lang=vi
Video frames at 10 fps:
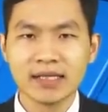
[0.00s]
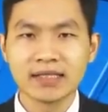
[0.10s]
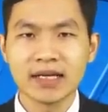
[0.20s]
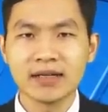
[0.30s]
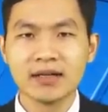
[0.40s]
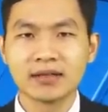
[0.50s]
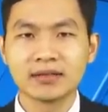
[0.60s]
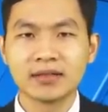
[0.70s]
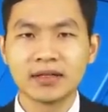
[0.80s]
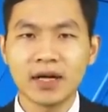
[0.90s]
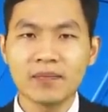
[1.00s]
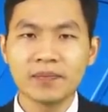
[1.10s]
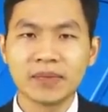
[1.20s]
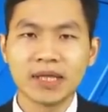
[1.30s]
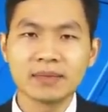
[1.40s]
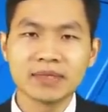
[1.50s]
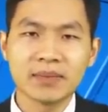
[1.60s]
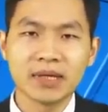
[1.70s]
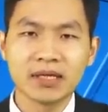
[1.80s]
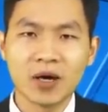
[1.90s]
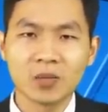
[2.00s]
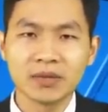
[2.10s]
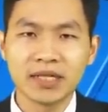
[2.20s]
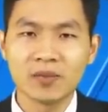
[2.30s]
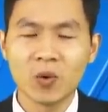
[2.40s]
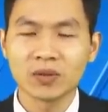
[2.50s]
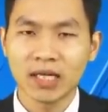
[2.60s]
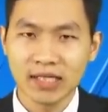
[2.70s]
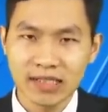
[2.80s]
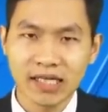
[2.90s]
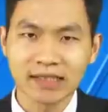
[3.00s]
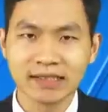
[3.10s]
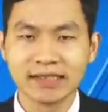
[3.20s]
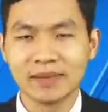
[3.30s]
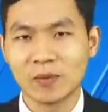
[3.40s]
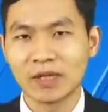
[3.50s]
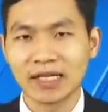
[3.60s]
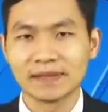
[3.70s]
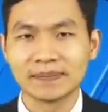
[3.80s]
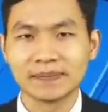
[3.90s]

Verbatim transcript: sẽ được trợ cấp 500.000 đồng trên một thân nhân trên một lần.